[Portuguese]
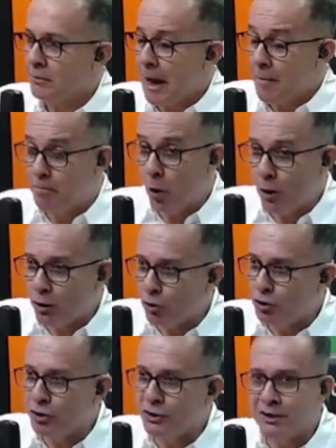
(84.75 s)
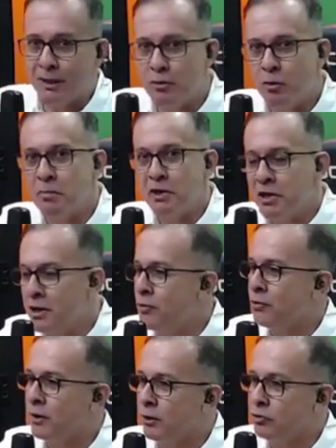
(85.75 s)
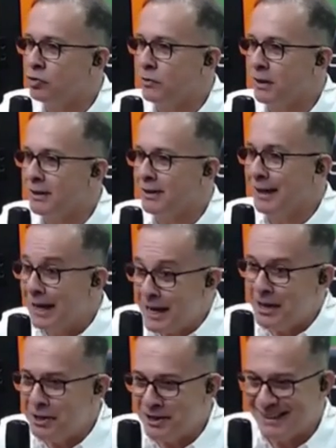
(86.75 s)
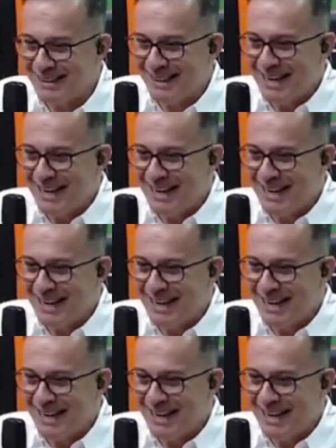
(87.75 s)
A boa notícia, na minha opinião, eu e Lene,